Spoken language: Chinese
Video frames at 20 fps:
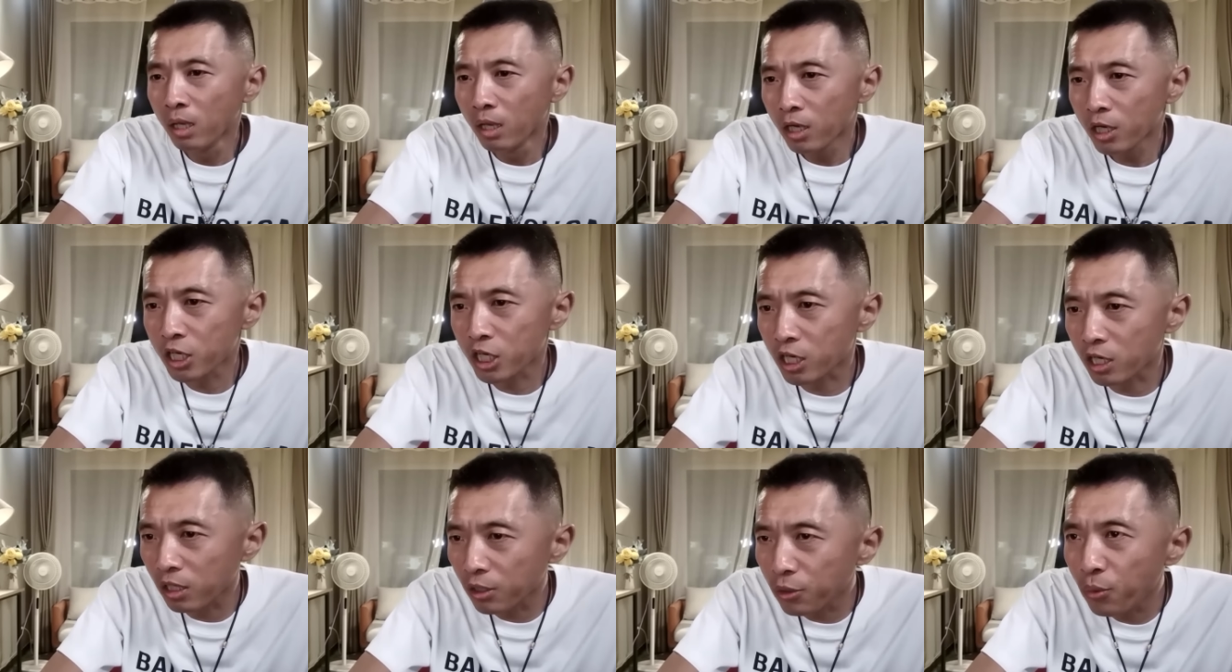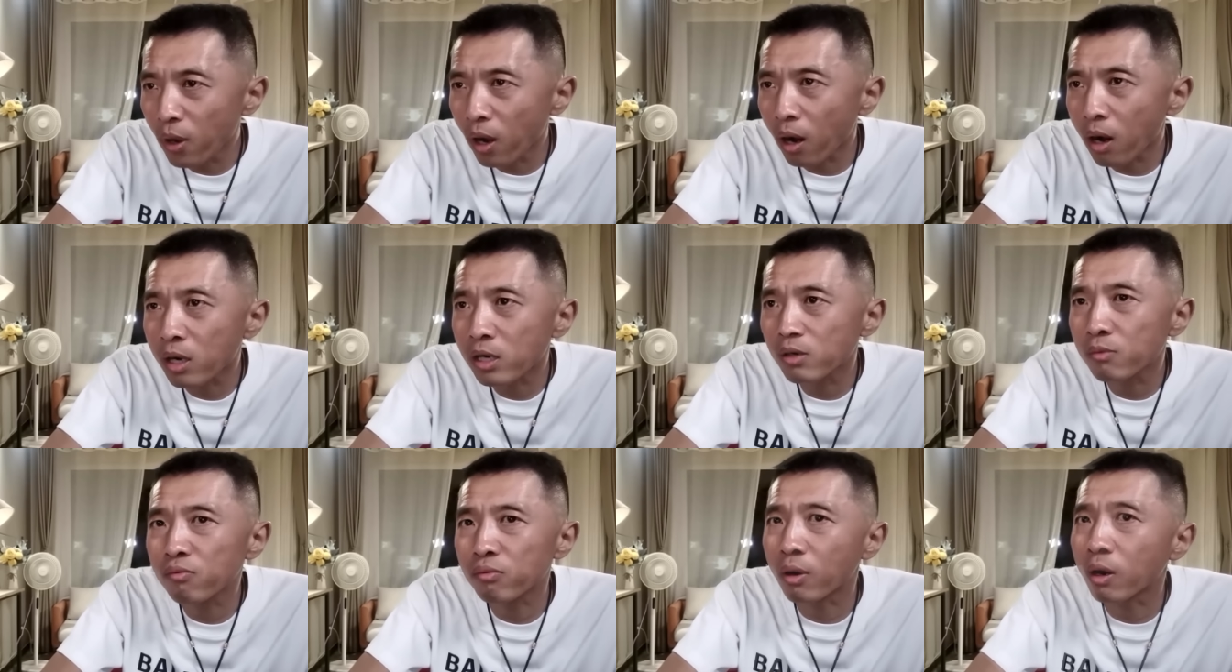十月二
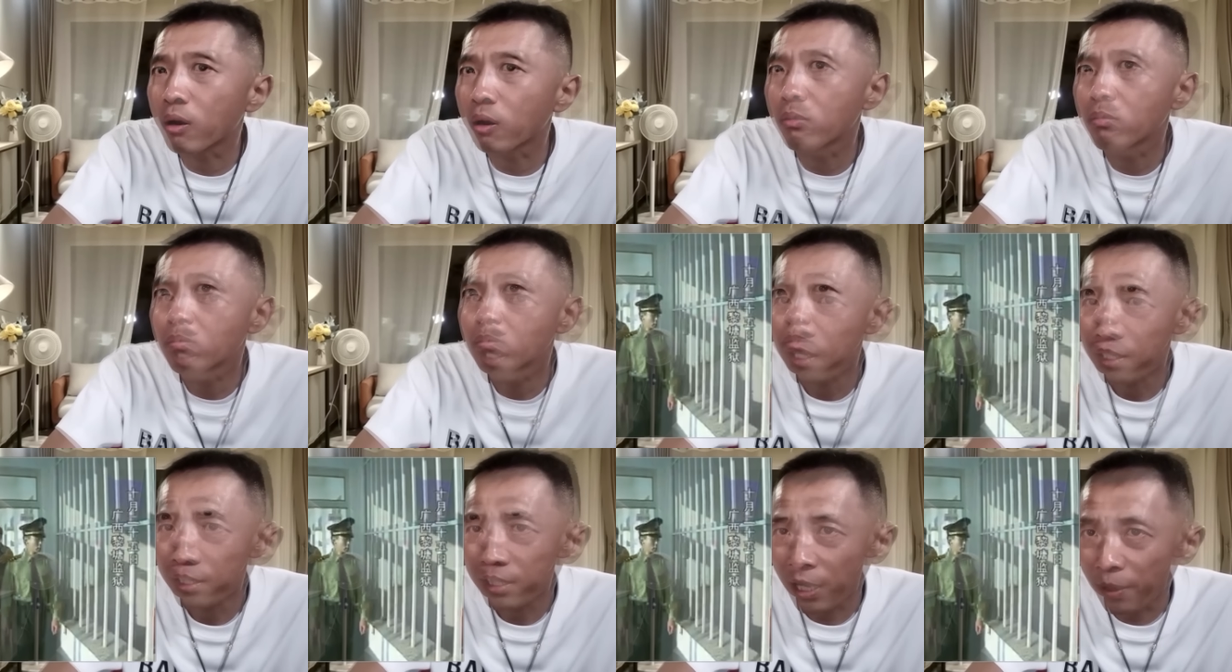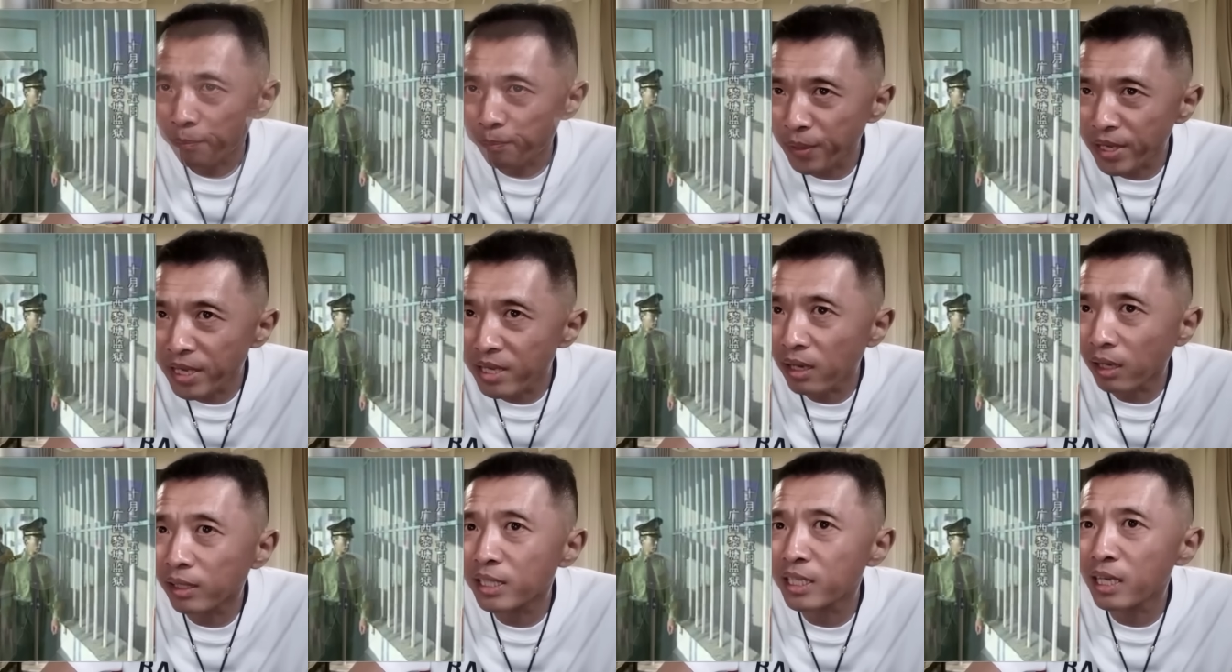十五号，在宾
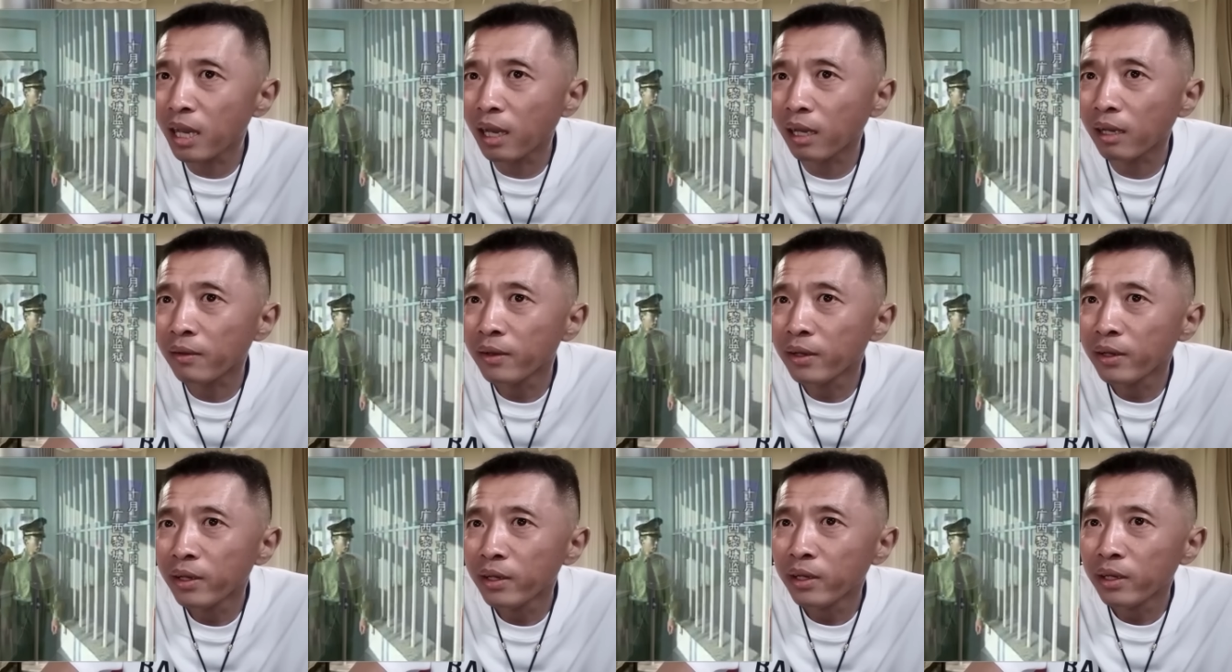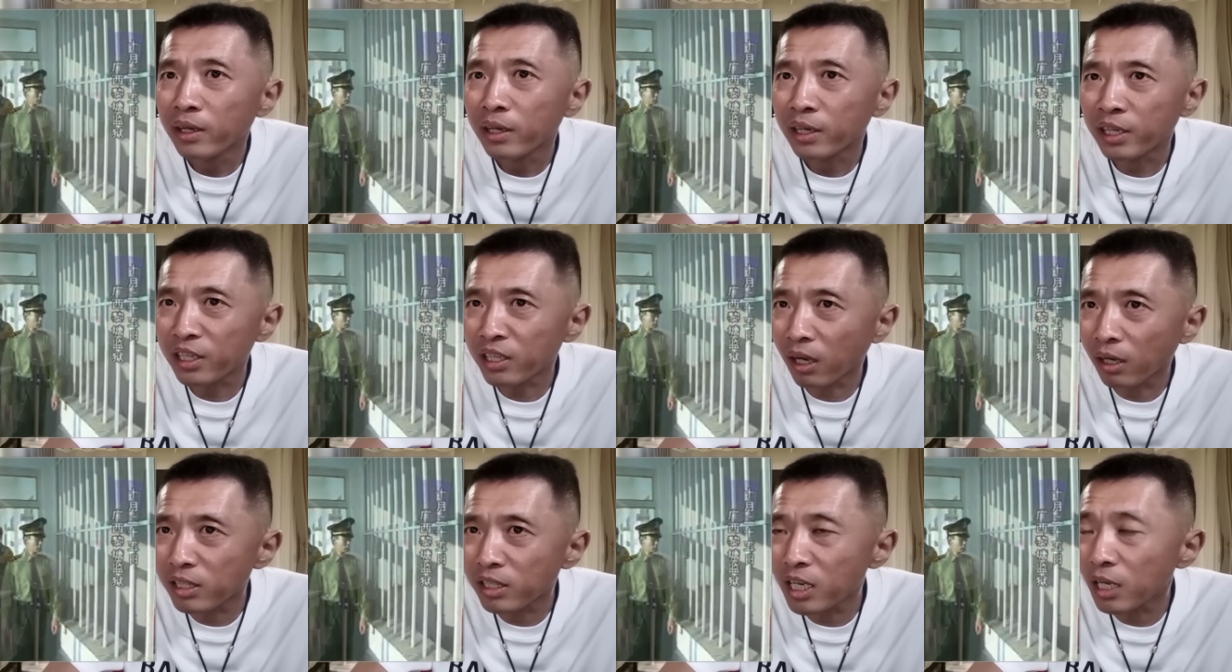阳县黎
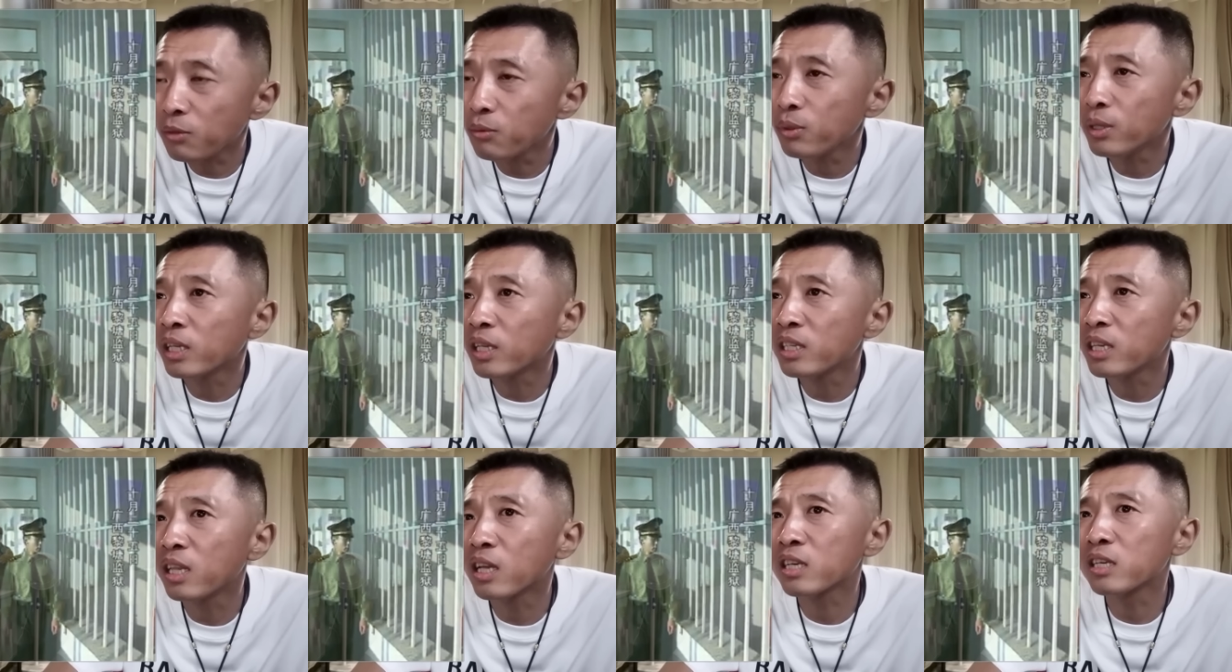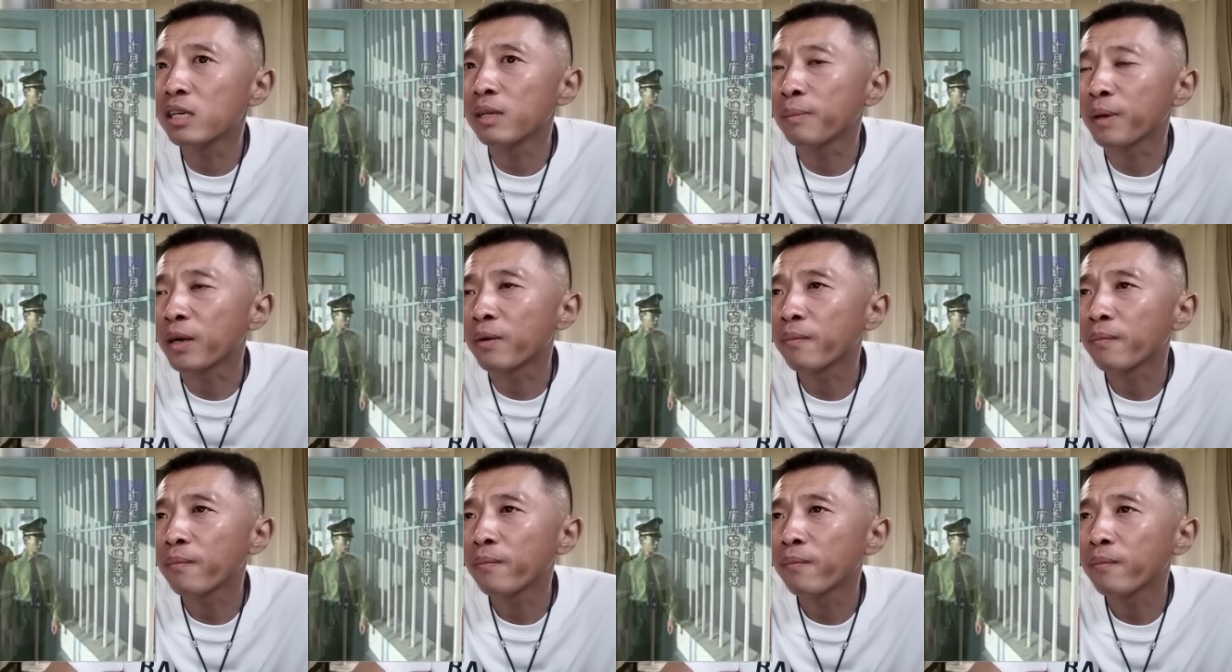塘监狱的接待室里面。
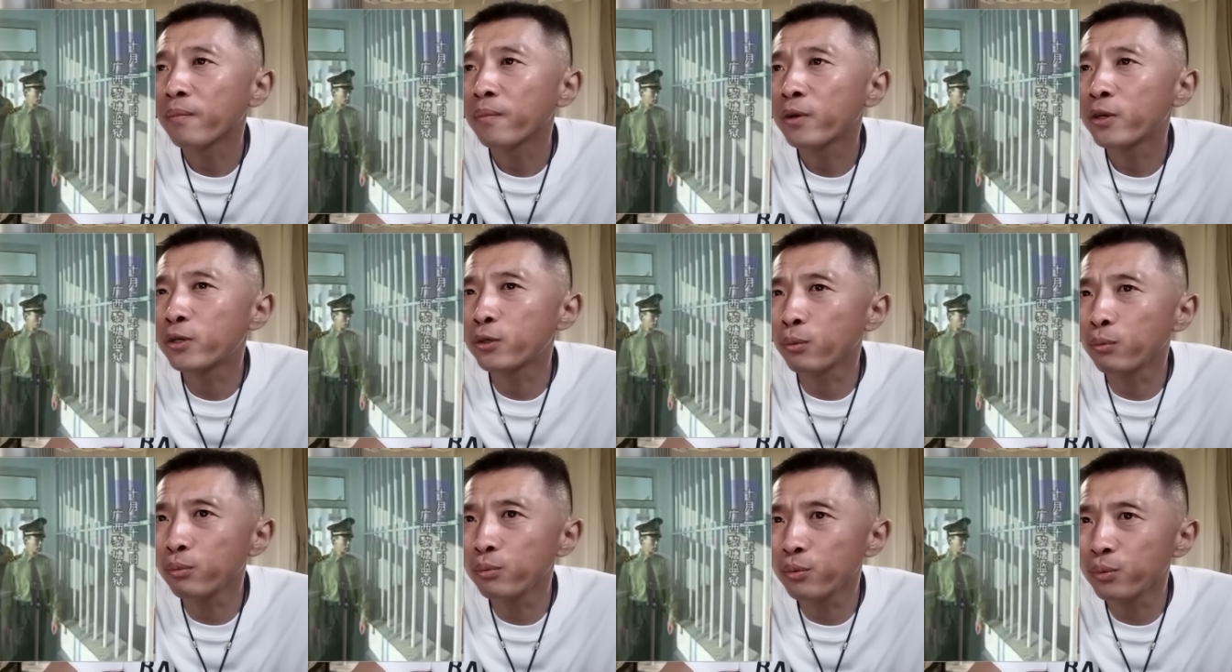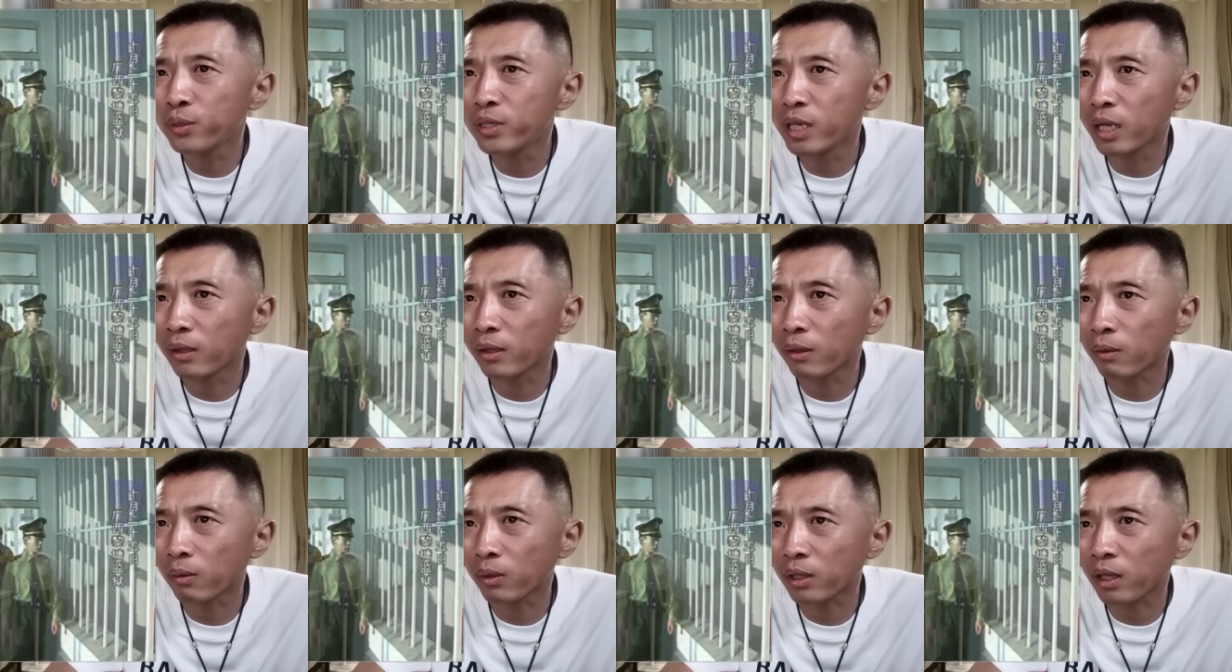终于见
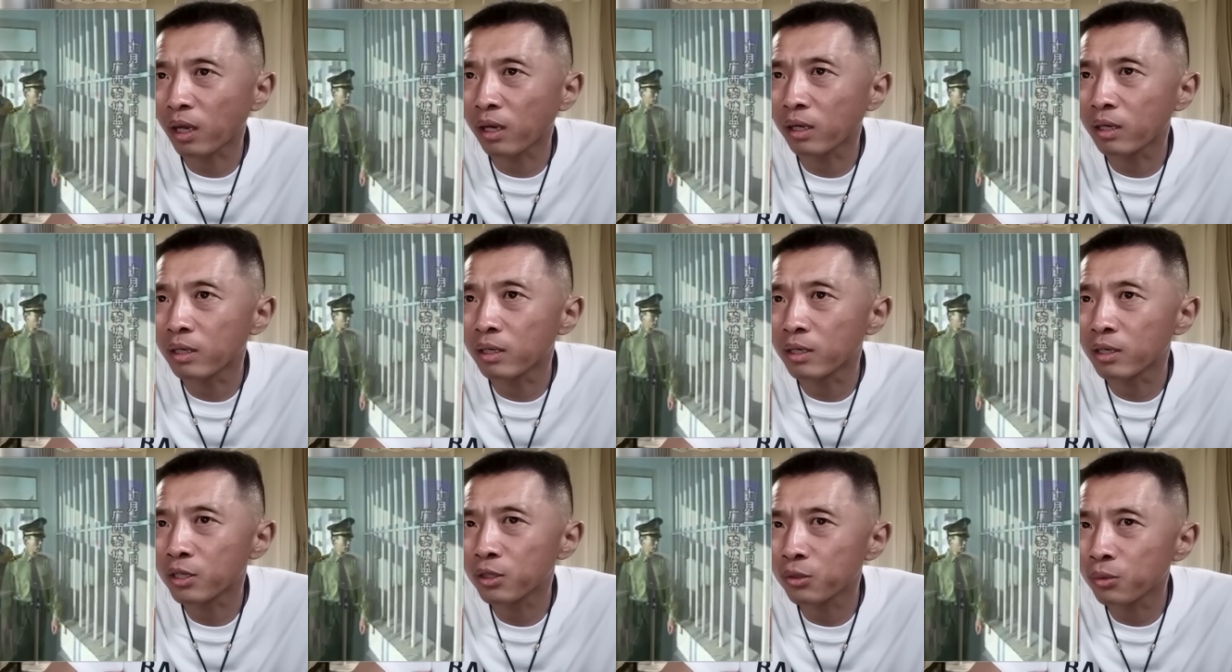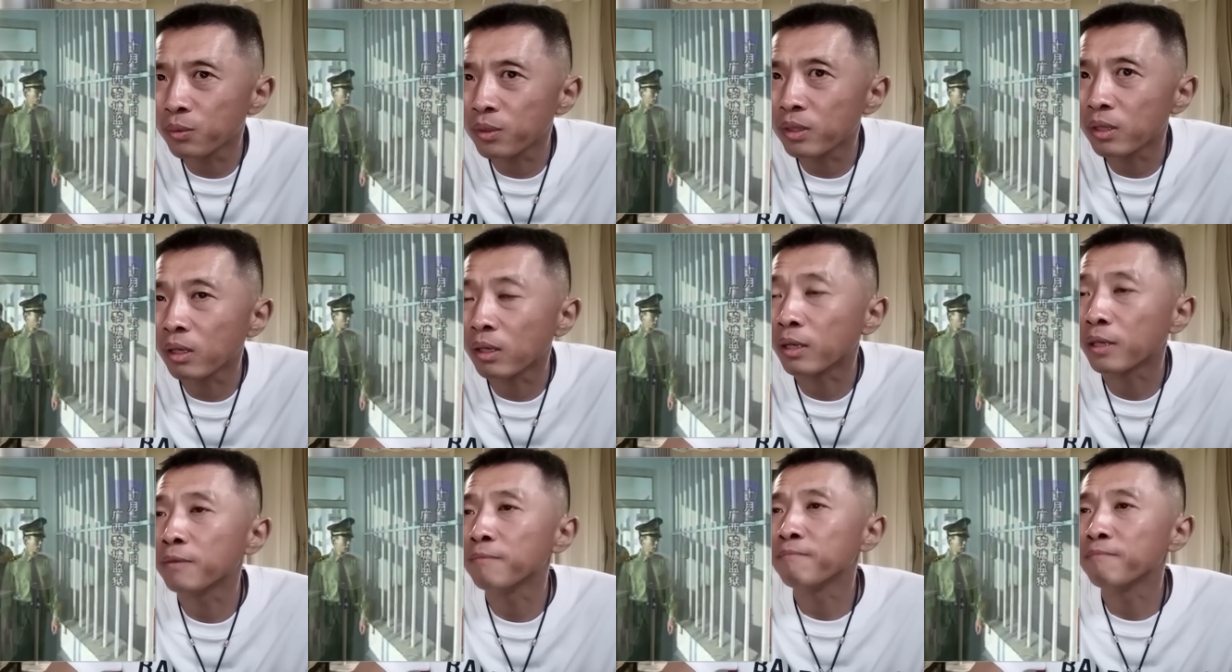到了大哥孙德林，